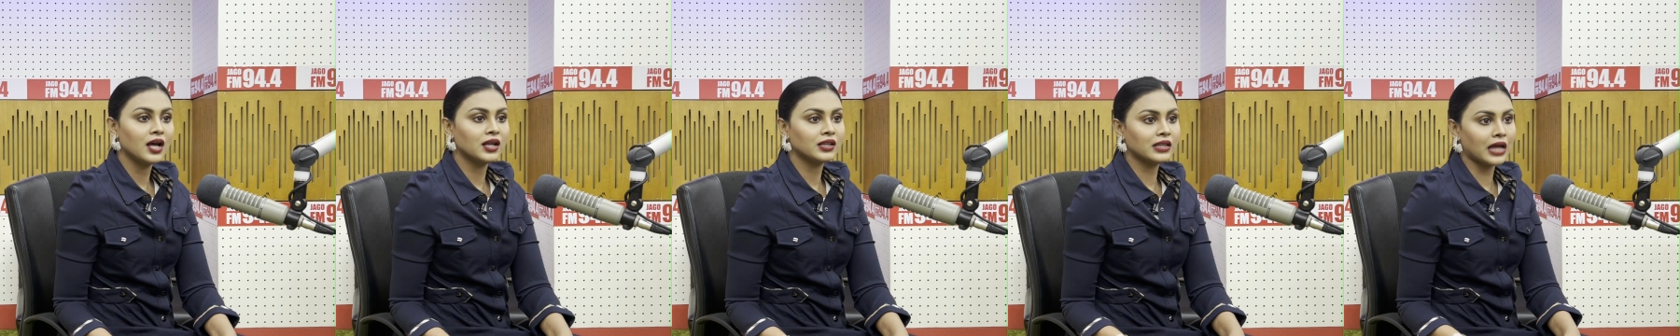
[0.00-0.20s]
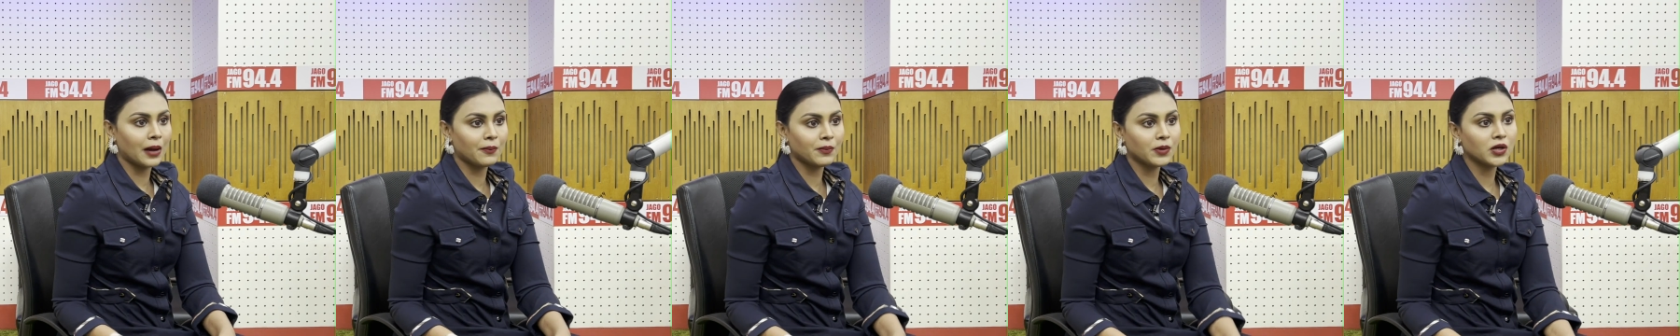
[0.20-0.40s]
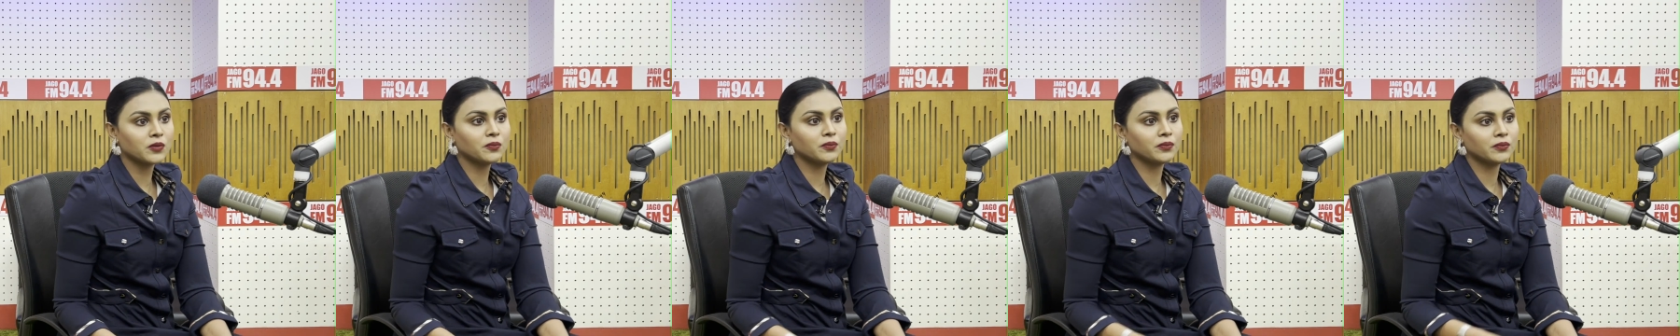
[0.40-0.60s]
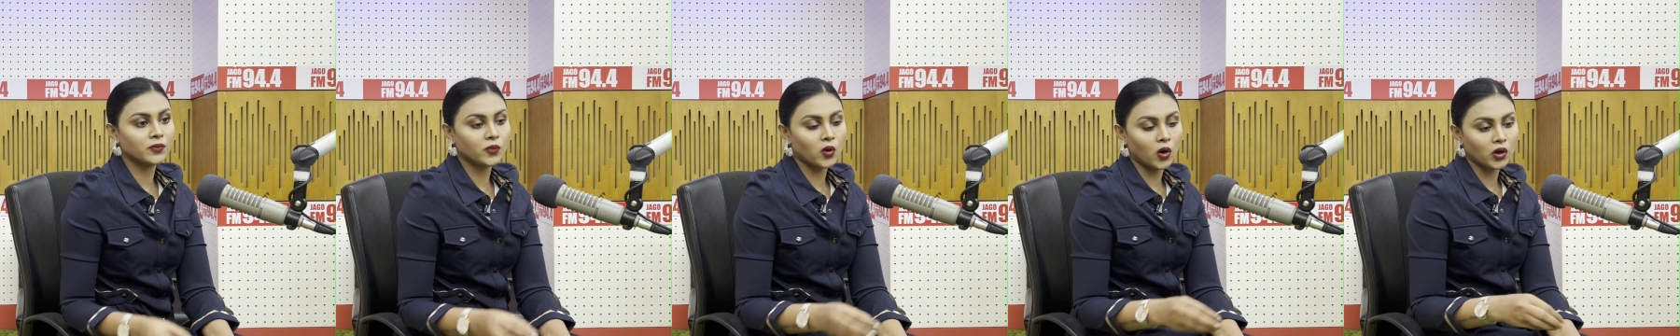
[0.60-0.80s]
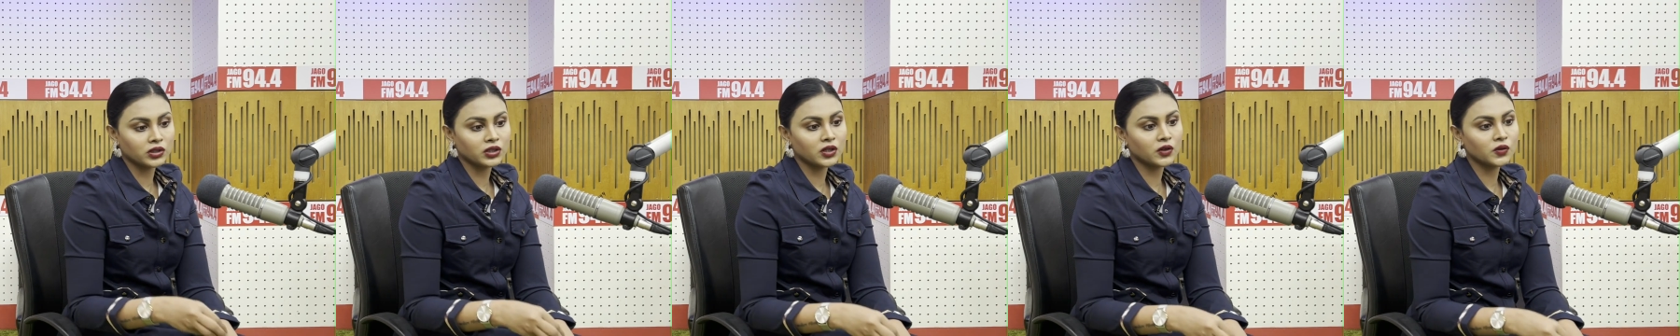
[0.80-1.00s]
তা আমার
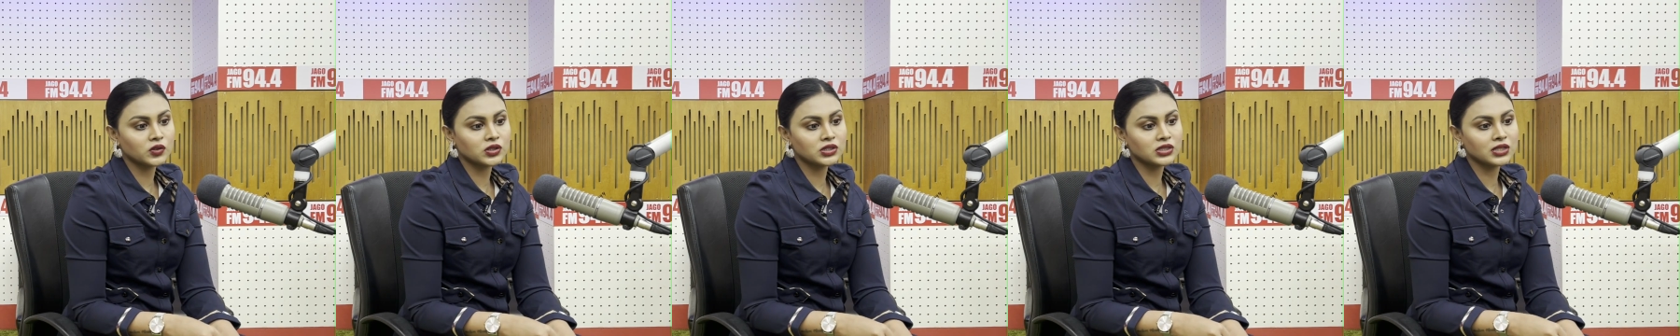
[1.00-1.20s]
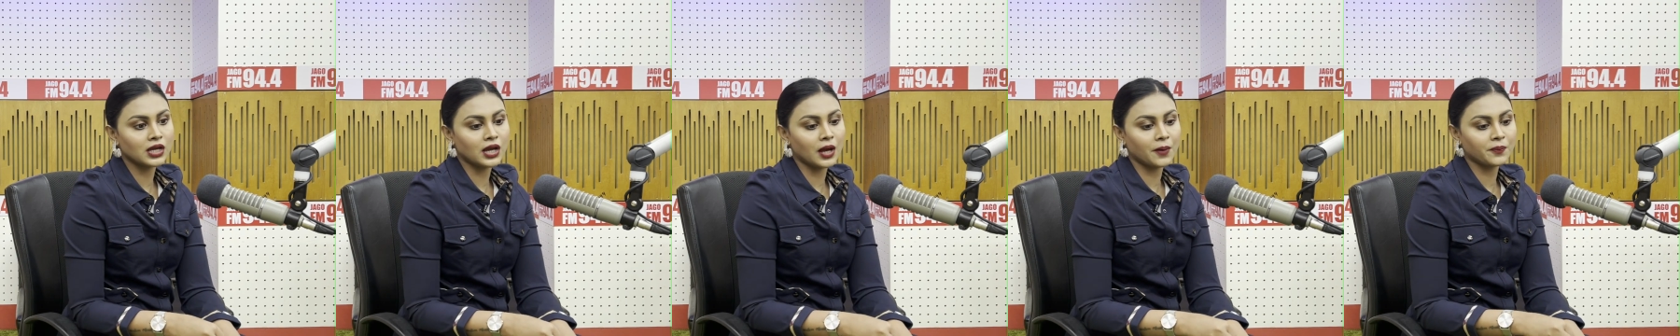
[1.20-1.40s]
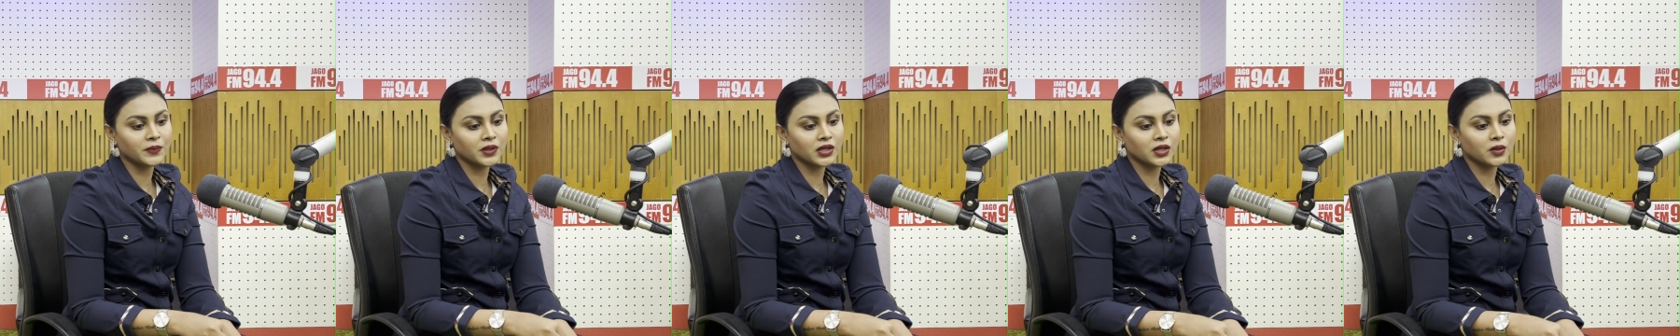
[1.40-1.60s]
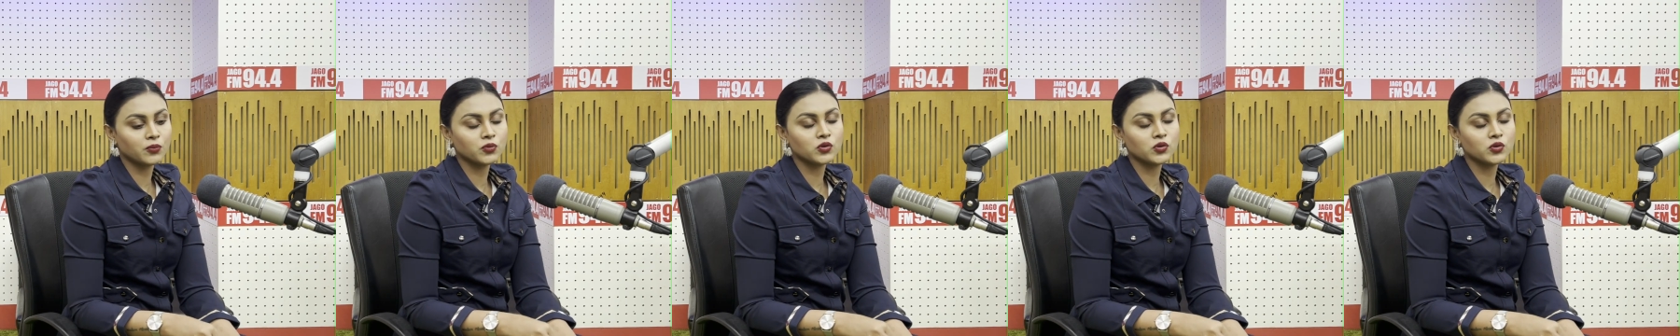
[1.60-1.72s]
কথা হচ্ছে আপনাকে